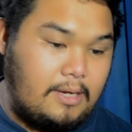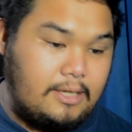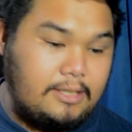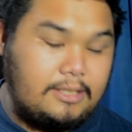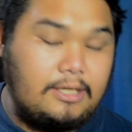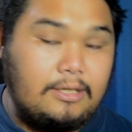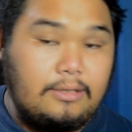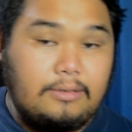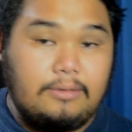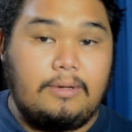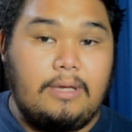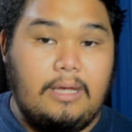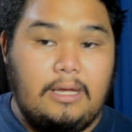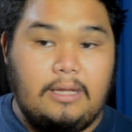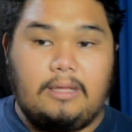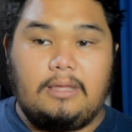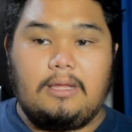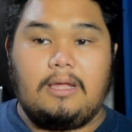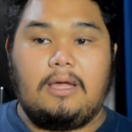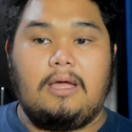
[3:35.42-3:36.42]
I see to
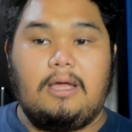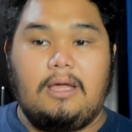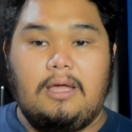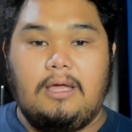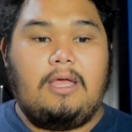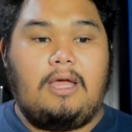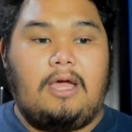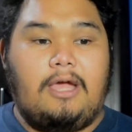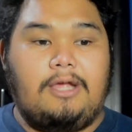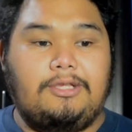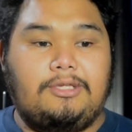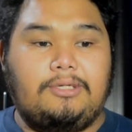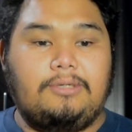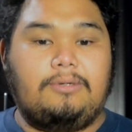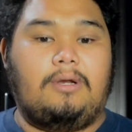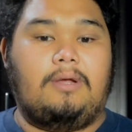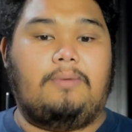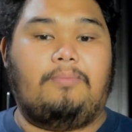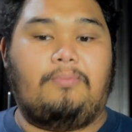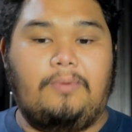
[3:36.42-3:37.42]
it na I
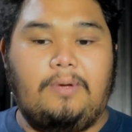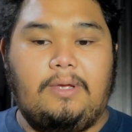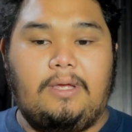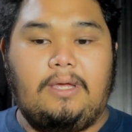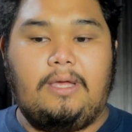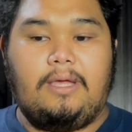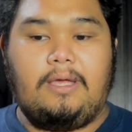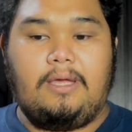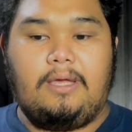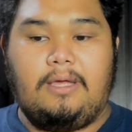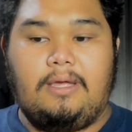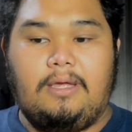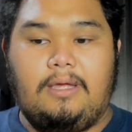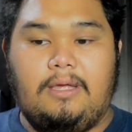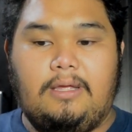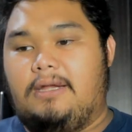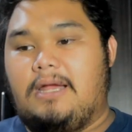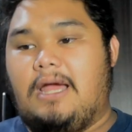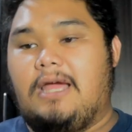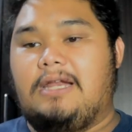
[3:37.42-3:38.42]
tune up
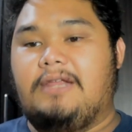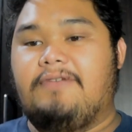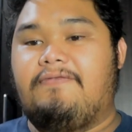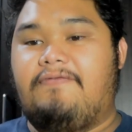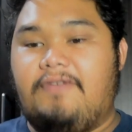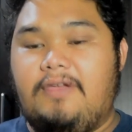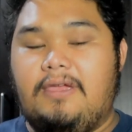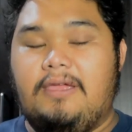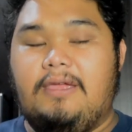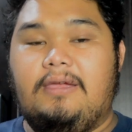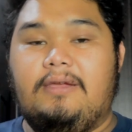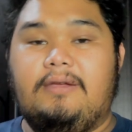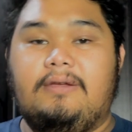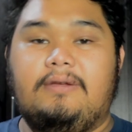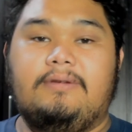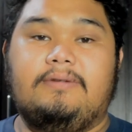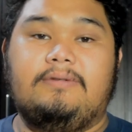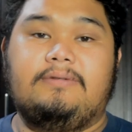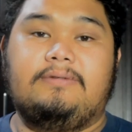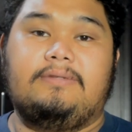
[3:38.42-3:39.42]
with Gary V,
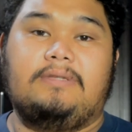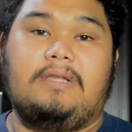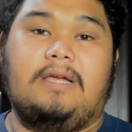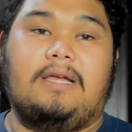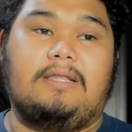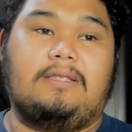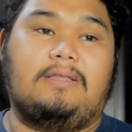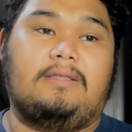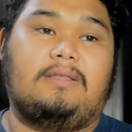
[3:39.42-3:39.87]
not